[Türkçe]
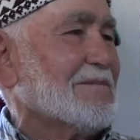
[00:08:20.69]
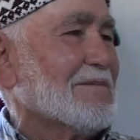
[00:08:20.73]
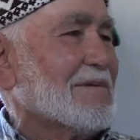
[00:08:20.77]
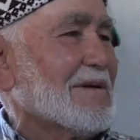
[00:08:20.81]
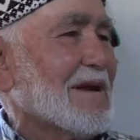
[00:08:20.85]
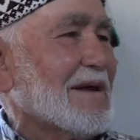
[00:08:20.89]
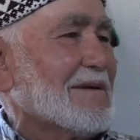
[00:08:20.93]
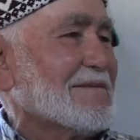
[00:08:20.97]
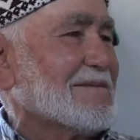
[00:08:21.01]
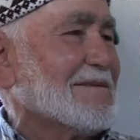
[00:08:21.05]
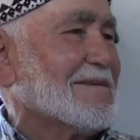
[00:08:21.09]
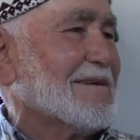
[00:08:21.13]

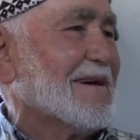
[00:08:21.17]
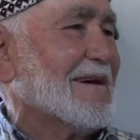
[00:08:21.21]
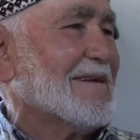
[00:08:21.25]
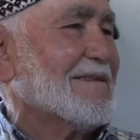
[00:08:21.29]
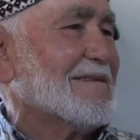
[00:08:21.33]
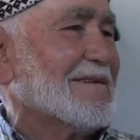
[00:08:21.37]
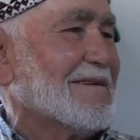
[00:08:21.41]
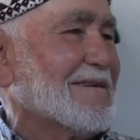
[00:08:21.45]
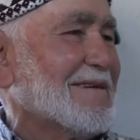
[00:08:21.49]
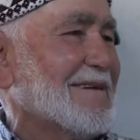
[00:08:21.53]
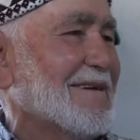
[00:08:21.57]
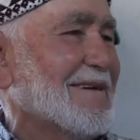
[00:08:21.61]
Bıraktık
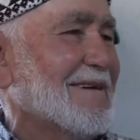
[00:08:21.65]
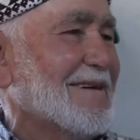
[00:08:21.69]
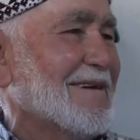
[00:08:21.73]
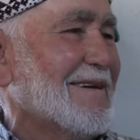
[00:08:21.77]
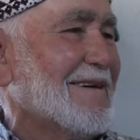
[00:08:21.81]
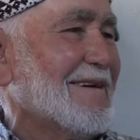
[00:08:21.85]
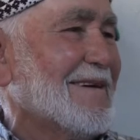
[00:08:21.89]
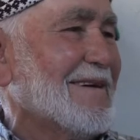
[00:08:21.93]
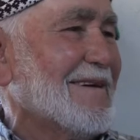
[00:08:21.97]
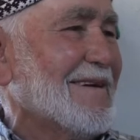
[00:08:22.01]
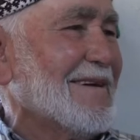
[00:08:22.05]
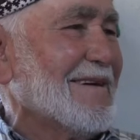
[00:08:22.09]
geldik.
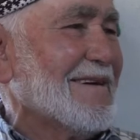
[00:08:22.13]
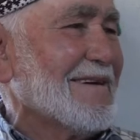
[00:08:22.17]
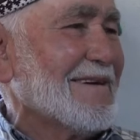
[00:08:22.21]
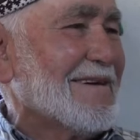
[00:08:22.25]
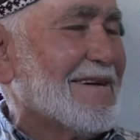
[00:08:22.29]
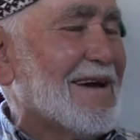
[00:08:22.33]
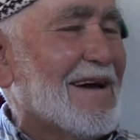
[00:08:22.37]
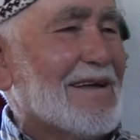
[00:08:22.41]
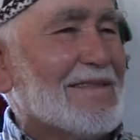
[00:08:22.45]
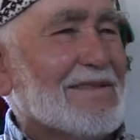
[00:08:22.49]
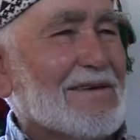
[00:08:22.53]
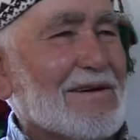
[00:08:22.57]

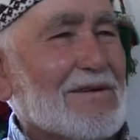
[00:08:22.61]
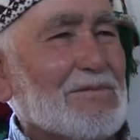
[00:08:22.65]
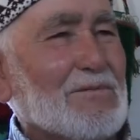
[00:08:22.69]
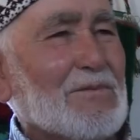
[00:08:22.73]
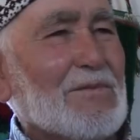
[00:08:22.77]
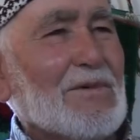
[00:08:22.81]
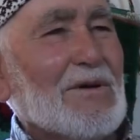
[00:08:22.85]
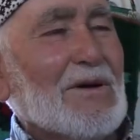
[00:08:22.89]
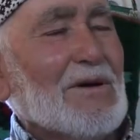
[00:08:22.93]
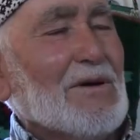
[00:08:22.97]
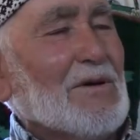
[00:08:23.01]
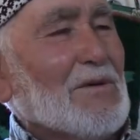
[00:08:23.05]
Geldik
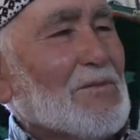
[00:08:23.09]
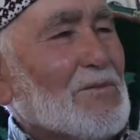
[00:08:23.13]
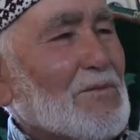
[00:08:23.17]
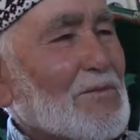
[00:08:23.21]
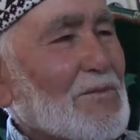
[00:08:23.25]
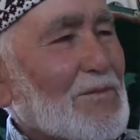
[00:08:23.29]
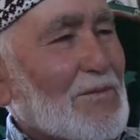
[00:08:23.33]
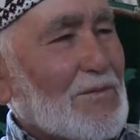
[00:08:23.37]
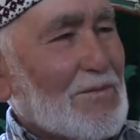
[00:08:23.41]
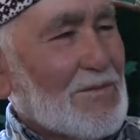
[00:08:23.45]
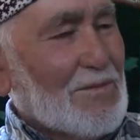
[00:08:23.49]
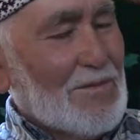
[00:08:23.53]

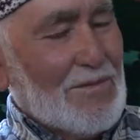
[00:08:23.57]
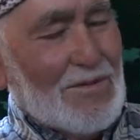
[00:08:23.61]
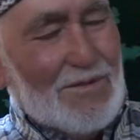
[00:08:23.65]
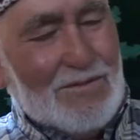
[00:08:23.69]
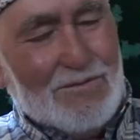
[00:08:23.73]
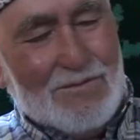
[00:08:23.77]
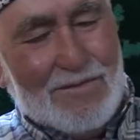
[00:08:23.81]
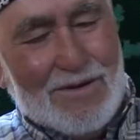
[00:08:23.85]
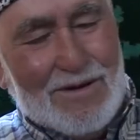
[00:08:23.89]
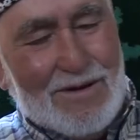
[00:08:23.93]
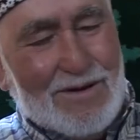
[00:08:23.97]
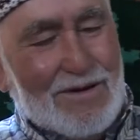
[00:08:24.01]

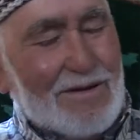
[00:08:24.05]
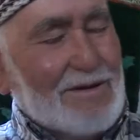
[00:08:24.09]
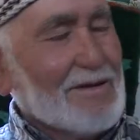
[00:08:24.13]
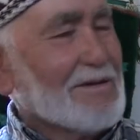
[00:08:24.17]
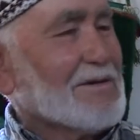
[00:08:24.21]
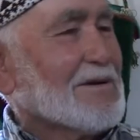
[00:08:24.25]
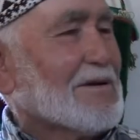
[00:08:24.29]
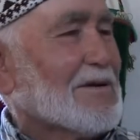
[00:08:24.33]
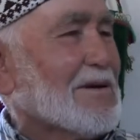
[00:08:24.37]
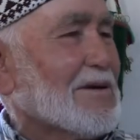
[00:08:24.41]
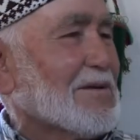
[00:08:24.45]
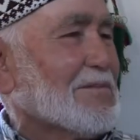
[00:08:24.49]
bir
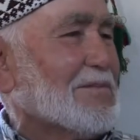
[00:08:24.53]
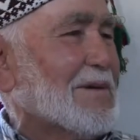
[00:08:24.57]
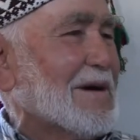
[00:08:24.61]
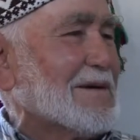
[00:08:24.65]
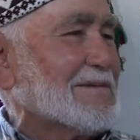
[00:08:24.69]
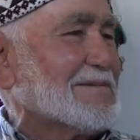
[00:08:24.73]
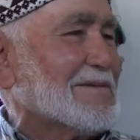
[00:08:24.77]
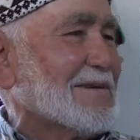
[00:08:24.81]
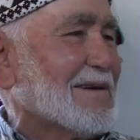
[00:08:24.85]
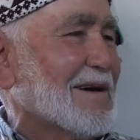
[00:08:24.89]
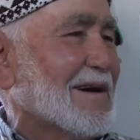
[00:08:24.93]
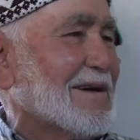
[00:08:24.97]

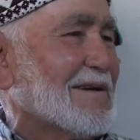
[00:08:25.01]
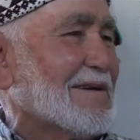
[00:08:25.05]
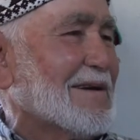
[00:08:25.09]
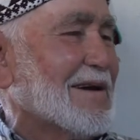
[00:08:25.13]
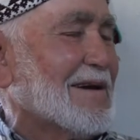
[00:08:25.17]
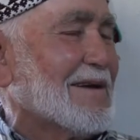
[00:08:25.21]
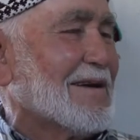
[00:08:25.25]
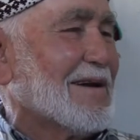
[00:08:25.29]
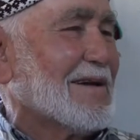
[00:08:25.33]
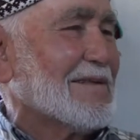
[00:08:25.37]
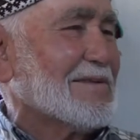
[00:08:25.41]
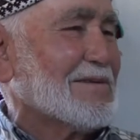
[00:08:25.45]
45 lira
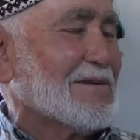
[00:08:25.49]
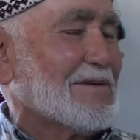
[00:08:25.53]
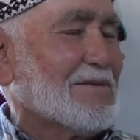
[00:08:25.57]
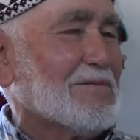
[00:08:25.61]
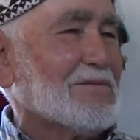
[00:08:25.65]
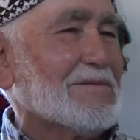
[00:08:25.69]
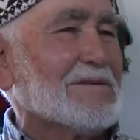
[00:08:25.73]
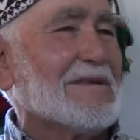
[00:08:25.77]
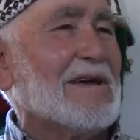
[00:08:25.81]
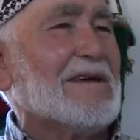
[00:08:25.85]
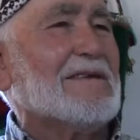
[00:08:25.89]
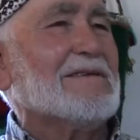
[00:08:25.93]
yer aldık
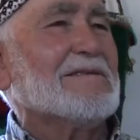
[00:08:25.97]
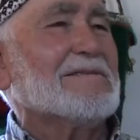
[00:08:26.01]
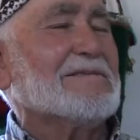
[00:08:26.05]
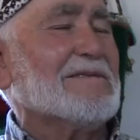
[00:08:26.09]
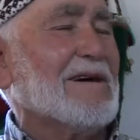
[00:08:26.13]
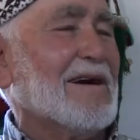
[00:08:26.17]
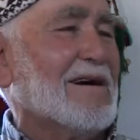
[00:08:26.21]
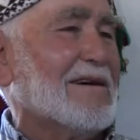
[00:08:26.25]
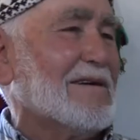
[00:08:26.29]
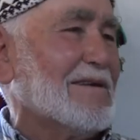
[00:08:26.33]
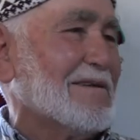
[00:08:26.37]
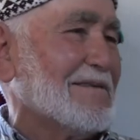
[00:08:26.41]
deniz
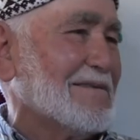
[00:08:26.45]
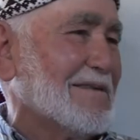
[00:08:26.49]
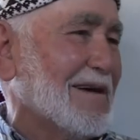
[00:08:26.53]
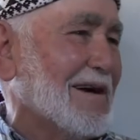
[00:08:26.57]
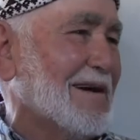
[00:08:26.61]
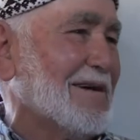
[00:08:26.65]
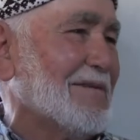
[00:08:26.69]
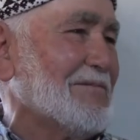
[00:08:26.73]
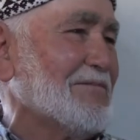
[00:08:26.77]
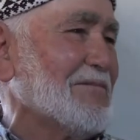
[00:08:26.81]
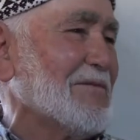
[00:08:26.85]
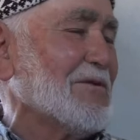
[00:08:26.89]
sahilinde.
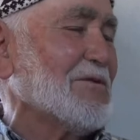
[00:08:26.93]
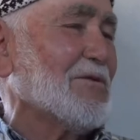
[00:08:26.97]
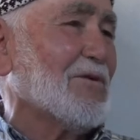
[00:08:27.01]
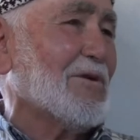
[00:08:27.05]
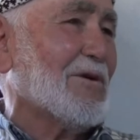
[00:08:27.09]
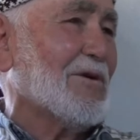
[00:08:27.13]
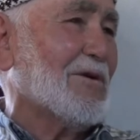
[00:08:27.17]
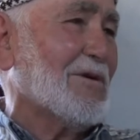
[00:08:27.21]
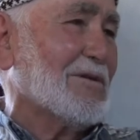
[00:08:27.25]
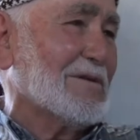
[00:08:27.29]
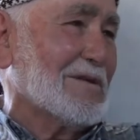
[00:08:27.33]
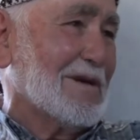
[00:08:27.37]

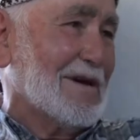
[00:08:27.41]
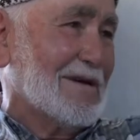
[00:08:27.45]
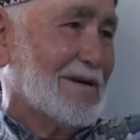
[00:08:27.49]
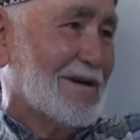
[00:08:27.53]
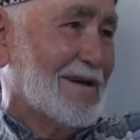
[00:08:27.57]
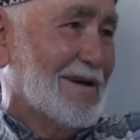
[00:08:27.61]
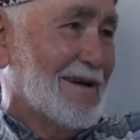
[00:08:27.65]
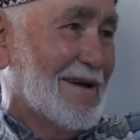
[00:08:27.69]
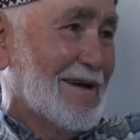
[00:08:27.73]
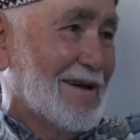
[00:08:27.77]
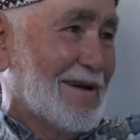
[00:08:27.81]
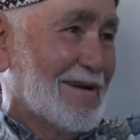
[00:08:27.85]
Orada
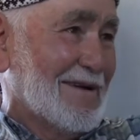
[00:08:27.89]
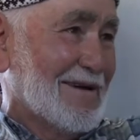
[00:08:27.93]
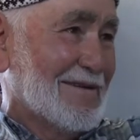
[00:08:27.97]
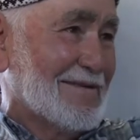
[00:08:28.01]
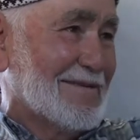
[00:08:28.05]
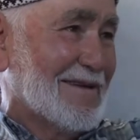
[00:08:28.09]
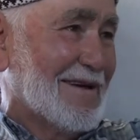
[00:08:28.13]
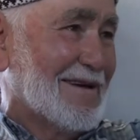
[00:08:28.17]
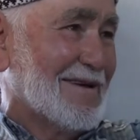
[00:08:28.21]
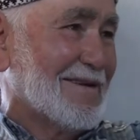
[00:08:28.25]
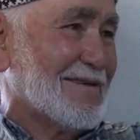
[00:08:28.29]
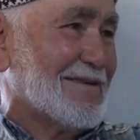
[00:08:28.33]

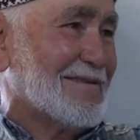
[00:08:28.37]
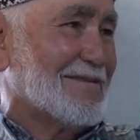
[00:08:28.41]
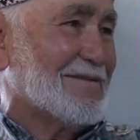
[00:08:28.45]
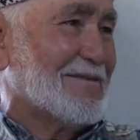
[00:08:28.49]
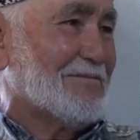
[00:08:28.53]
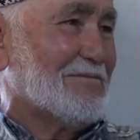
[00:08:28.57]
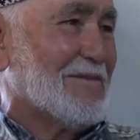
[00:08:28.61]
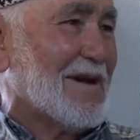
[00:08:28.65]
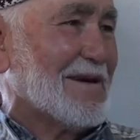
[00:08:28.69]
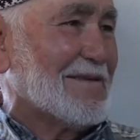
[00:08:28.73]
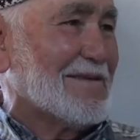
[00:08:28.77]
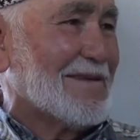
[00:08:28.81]
e, e,
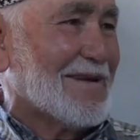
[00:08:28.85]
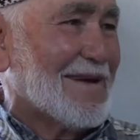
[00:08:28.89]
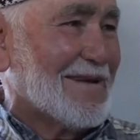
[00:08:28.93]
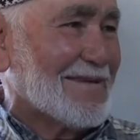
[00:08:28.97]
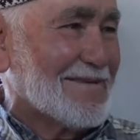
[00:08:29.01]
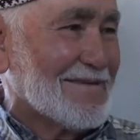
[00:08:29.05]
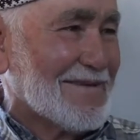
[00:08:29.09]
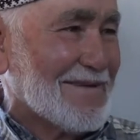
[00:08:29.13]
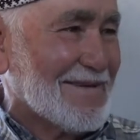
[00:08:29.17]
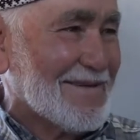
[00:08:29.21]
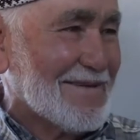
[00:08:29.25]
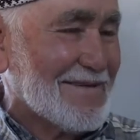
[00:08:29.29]

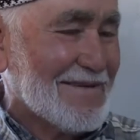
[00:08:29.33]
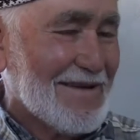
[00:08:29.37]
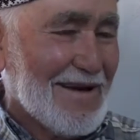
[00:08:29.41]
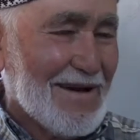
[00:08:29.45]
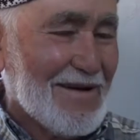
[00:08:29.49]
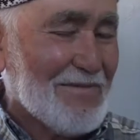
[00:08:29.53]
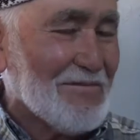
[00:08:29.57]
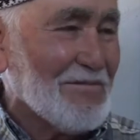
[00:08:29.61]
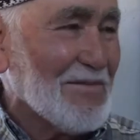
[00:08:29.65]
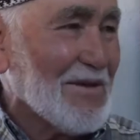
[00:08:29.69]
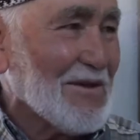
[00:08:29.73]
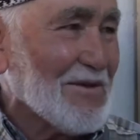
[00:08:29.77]
Menderes'in kıyıda.
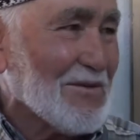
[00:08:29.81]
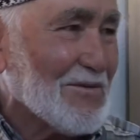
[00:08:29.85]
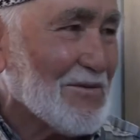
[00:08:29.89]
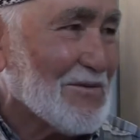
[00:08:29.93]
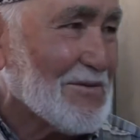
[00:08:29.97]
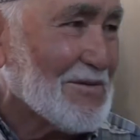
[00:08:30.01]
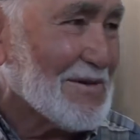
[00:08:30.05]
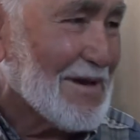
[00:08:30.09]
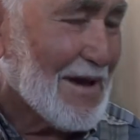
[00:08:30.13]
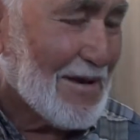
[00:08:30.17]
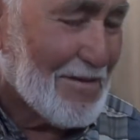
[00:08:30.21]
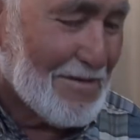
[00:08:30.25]

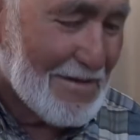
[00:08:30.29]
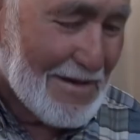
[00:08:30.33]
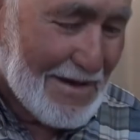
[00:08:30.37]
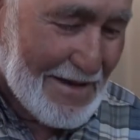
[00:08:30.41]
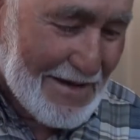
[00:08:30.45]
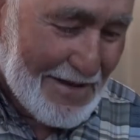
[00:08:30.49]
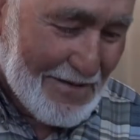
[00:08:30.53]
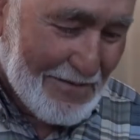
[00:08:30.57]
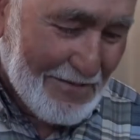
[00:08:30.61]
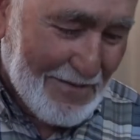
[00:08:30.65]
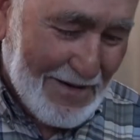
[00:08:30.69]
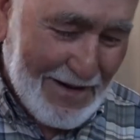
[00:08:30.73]
Güzel bir
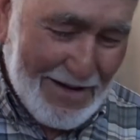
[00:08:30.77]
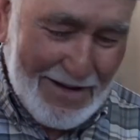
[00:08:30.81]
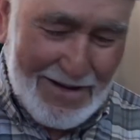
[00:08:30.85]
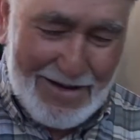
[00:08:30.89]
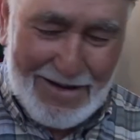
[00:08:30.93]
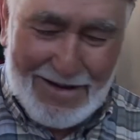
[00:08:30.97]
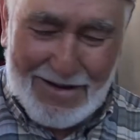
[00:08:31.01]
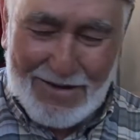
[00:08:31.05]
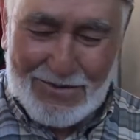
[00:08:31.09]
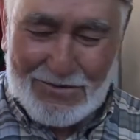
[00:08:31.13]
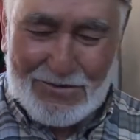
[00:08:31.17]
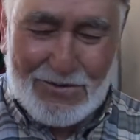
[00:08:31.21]
yerim var.
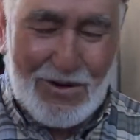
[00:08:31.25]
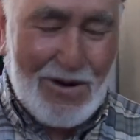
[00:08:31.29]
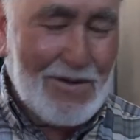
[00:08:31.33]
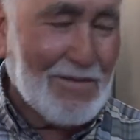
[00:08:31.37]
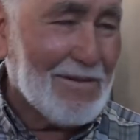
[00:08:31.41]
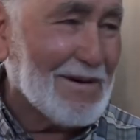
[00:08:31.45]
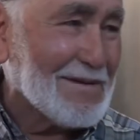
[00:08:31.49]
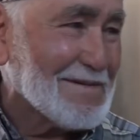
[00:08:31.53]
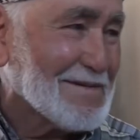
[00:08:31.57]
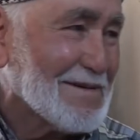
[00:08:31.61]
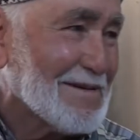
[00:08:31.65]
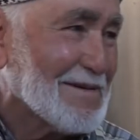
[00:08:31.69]

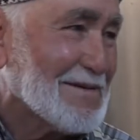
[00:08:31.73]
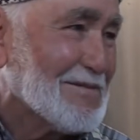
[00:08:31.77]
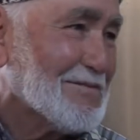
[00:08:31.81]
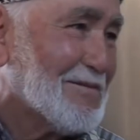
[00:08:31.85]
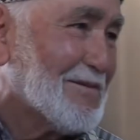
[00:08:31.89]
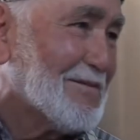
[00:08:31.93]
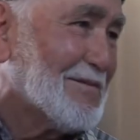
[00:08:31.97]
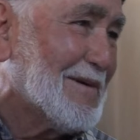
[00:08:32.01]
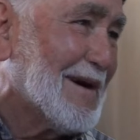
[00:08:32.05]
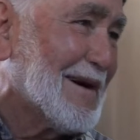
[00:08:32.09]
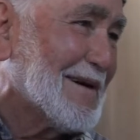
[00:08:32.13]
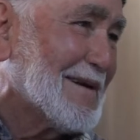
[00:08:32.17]
Domates,
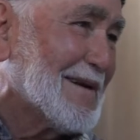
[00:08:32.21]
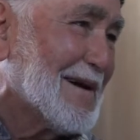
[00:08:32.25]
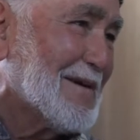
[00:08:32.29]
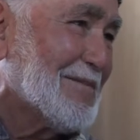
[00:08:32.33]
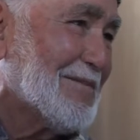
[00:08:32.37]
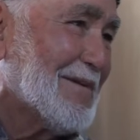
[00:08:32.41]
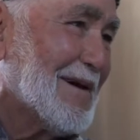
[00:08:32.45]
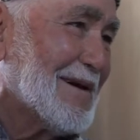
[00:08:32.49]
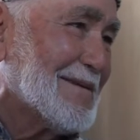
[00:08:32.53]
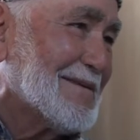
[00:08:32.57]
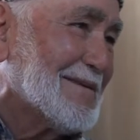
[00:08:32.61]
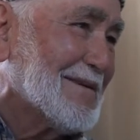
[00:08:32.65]
biber
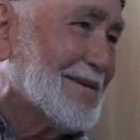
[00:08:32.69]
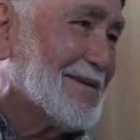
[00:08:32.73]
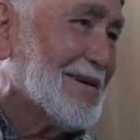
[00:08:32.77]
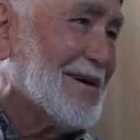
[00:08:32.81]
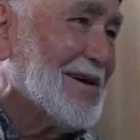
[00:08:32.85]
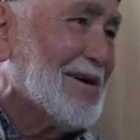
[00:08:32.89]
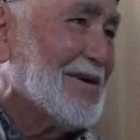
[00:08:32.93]
yapardık.